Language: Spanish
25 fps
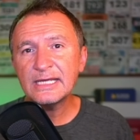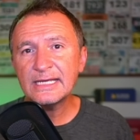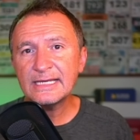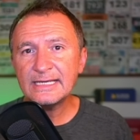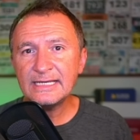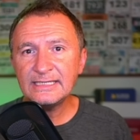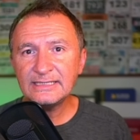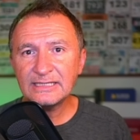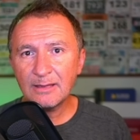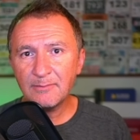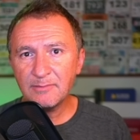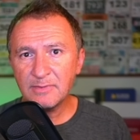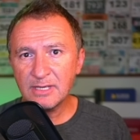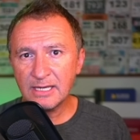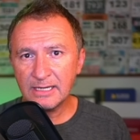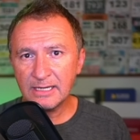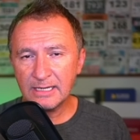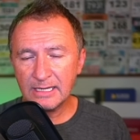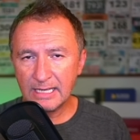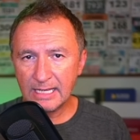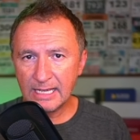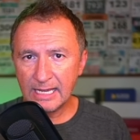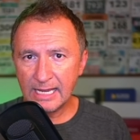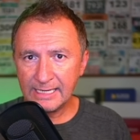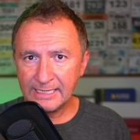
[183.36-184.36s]
y también
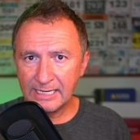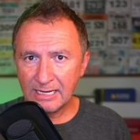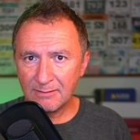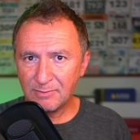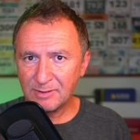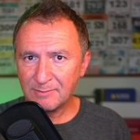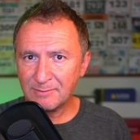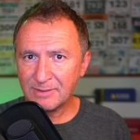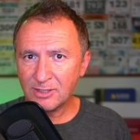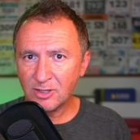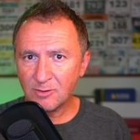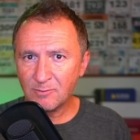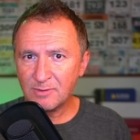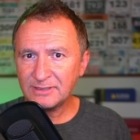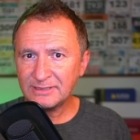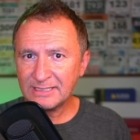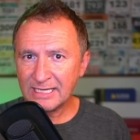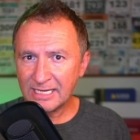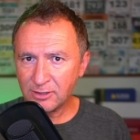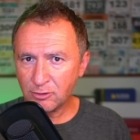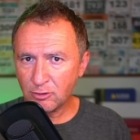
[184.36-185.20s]
en el primer comentario,